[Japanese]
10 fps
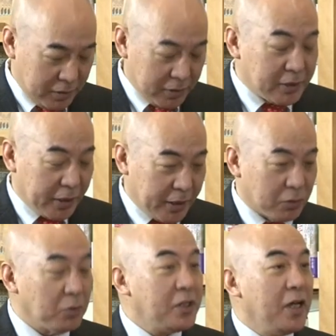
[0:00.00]
危機
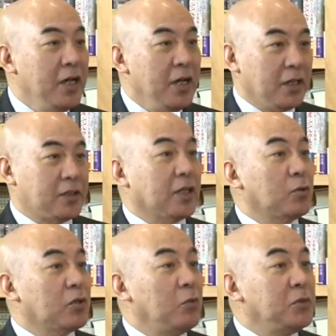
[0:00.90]
そして北
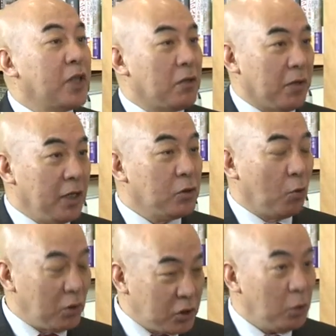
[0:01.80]
朝鮮のミサイルがね
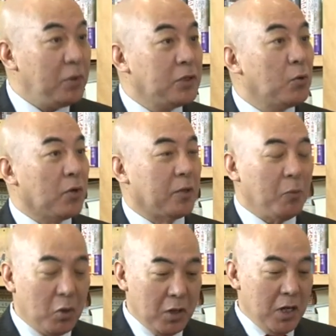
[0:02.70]
どうしようもない状況で
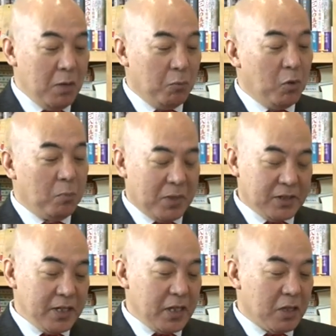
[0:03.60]
もうはい、もうま
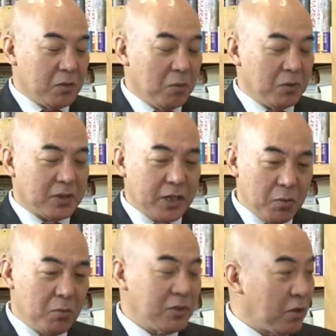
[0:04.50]
さにこの先
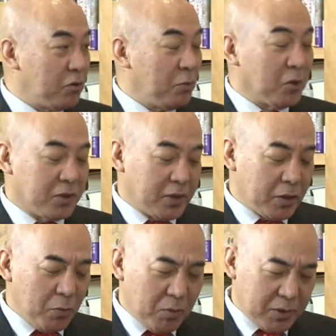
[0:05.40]
送り策でも
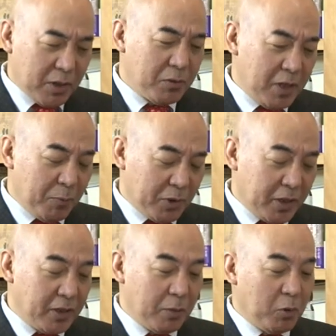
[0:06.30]
先送り策で持って
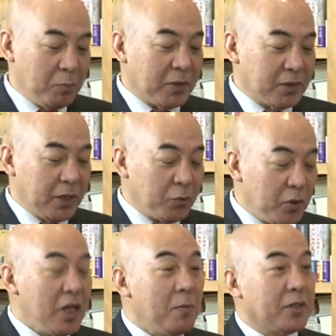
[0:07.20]
きてもう今瀬戸
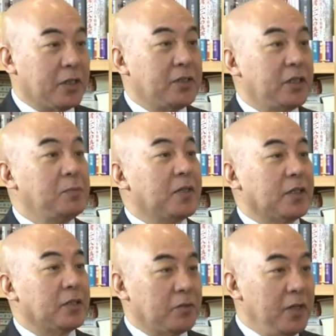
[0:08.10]
際まで来てしまっ
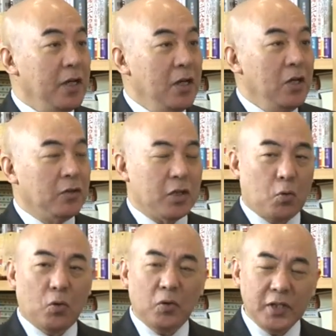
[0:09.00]
たんですよね。で
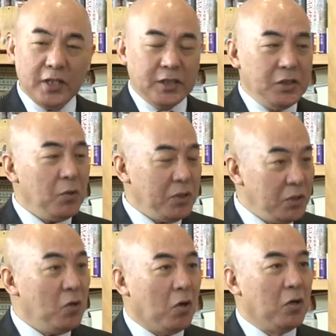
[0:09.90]
ここにいよい
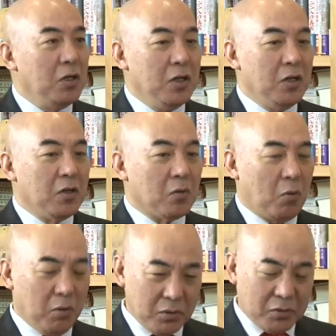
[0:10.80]
よ
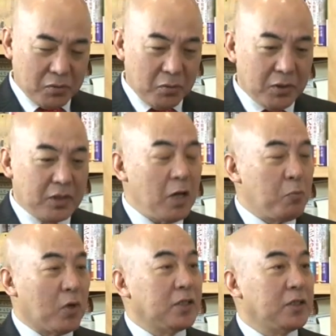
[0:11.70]
本当に憲
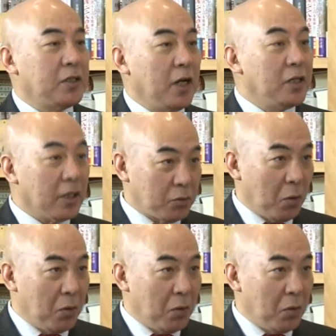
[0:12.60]
法改正せないかんと。い